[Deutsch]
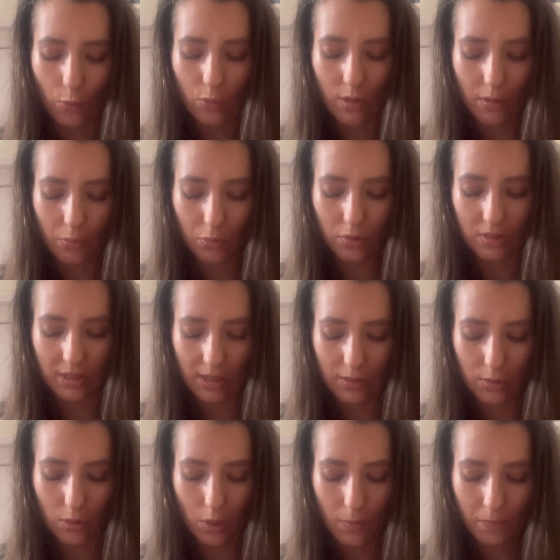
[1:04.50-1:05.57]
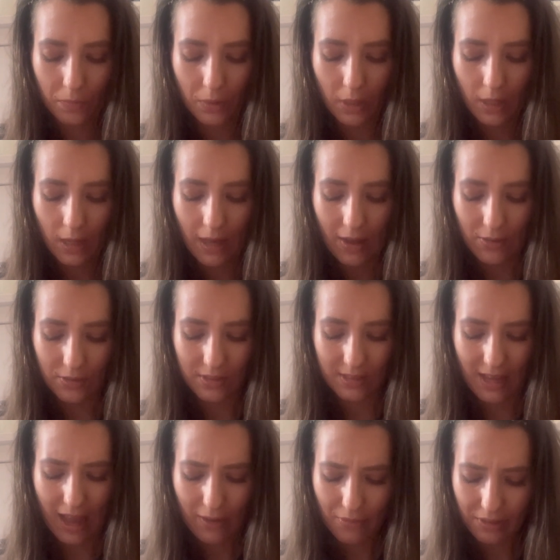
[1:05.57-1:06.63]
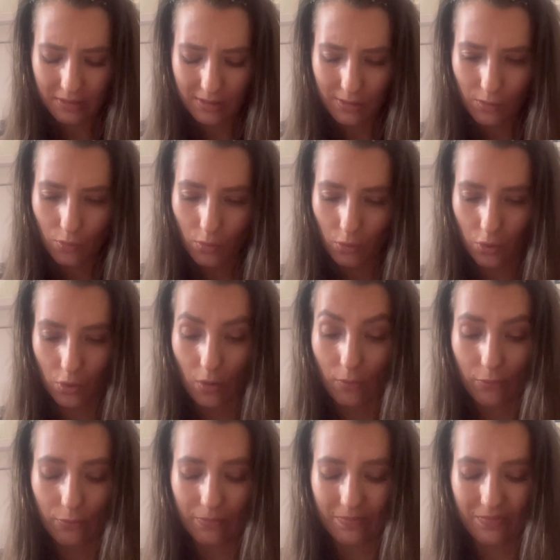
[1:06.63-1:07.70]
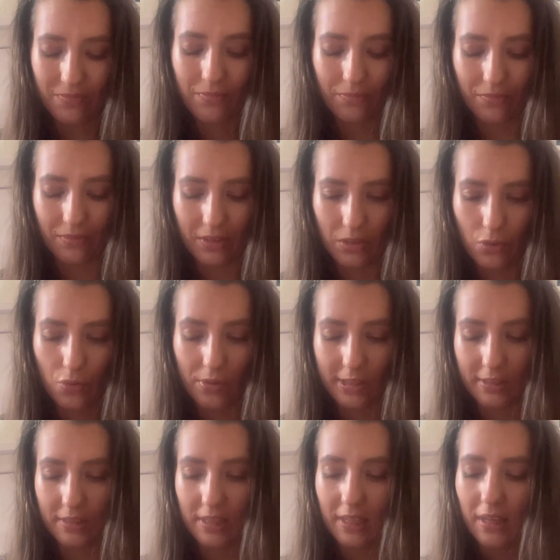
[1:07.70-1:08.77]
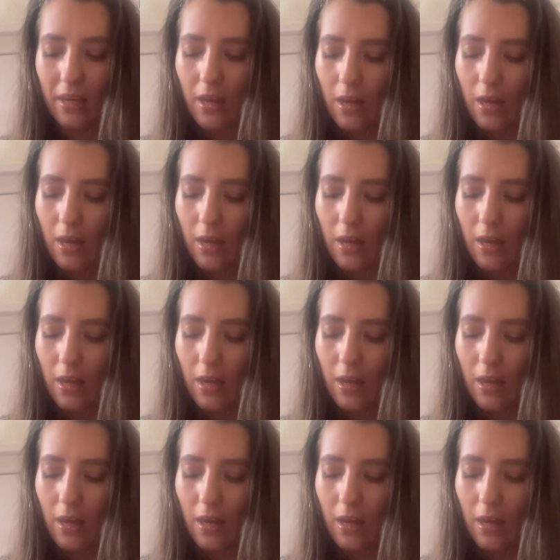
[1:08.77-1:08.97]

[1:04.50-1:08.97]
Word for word: 100% aus nachwachsenden Rohstoffen. Mm, interesting.